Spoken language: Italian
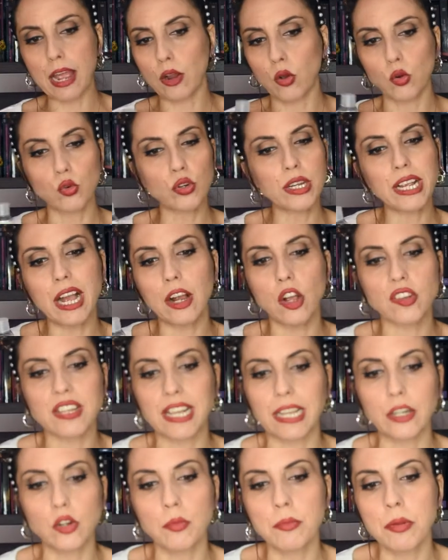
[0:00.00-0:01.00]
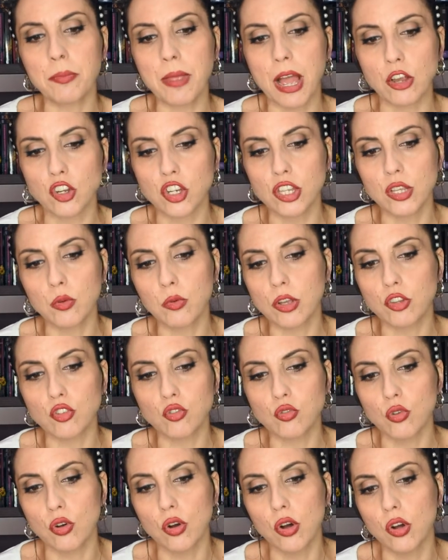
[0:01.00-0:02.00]
Ecco, l'unica cosa che non mi piace di
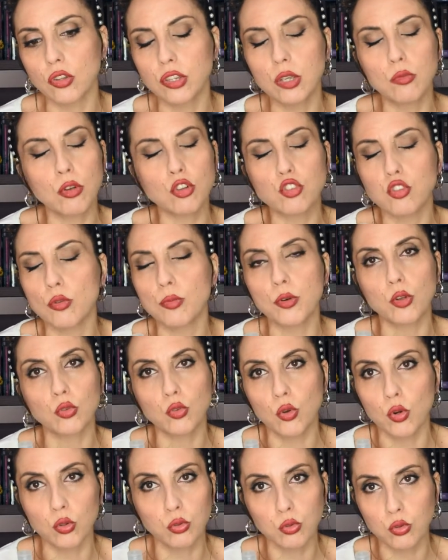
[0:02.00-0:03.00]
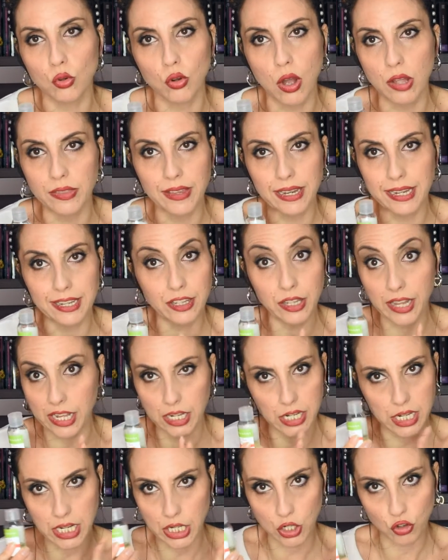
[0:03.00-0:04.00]
questo, di questo prodotto,
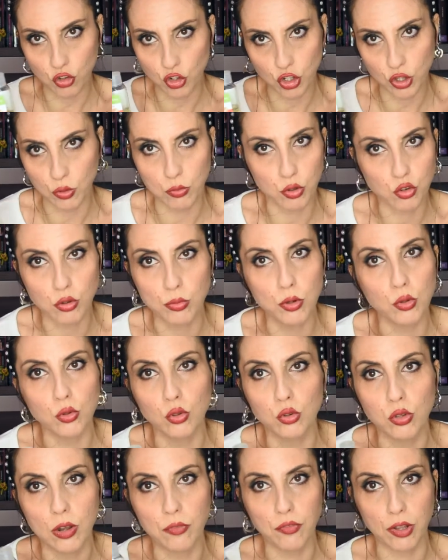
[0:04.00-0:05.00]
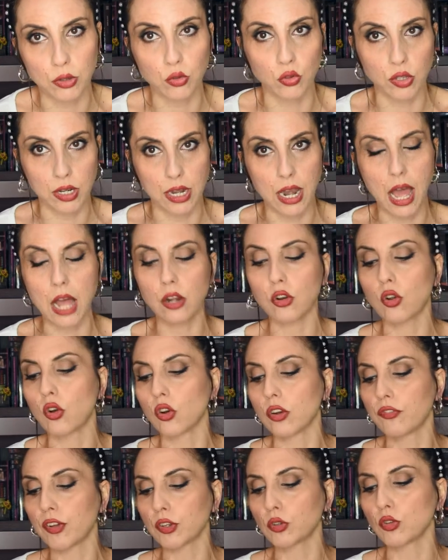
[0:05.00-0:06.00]
dell'inci di questo prodotto è il fatto
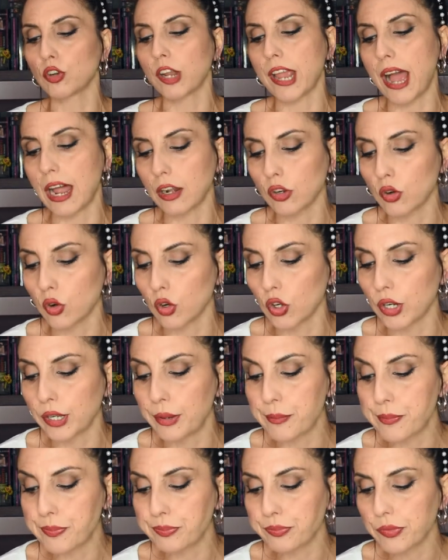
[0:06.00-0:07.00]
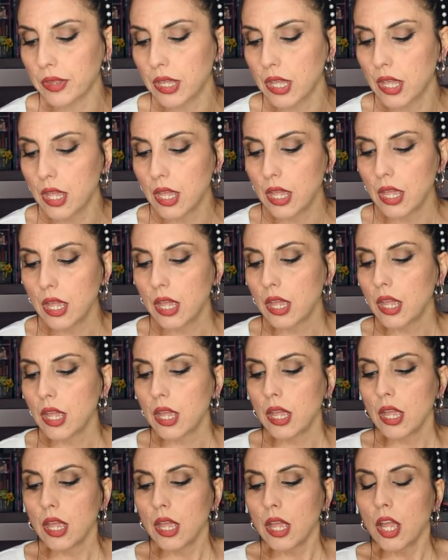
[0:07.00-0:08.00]
dell'alcol, il fattore alcol.
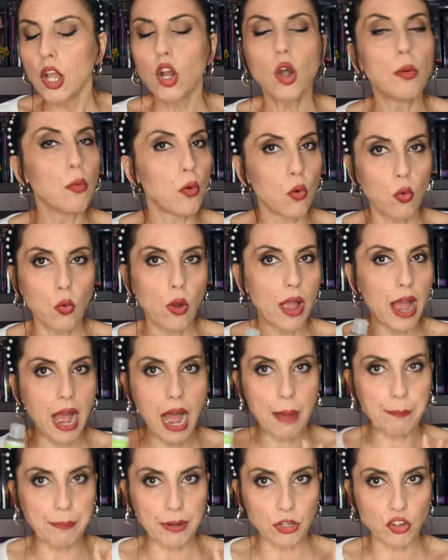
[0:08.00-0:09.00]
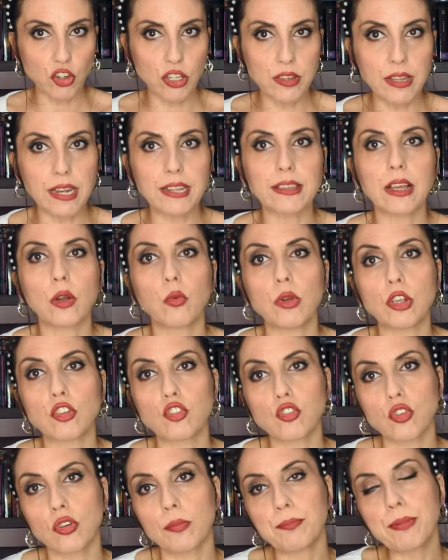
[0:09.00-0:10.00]
Comunque, a prescindere da
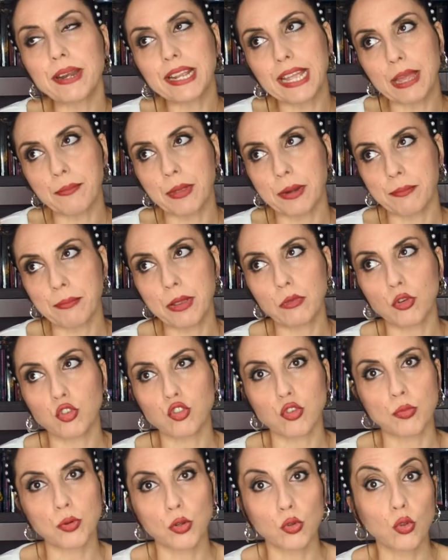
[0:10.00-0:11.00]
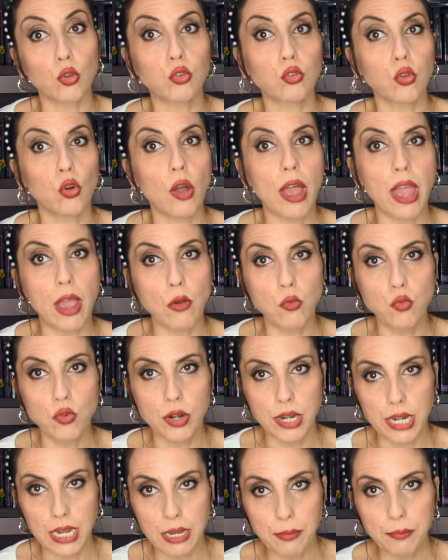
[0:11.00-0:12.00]
questo, perché per me questo prodotto è
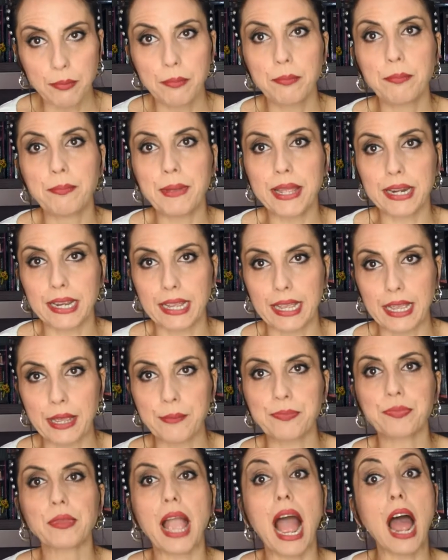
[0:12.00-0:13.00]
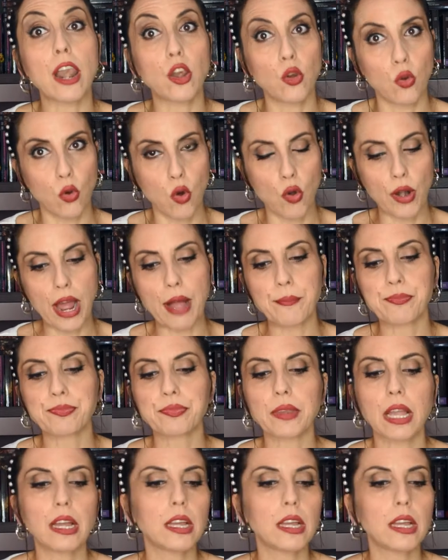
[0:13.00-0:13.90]
un ni? Perché, allora,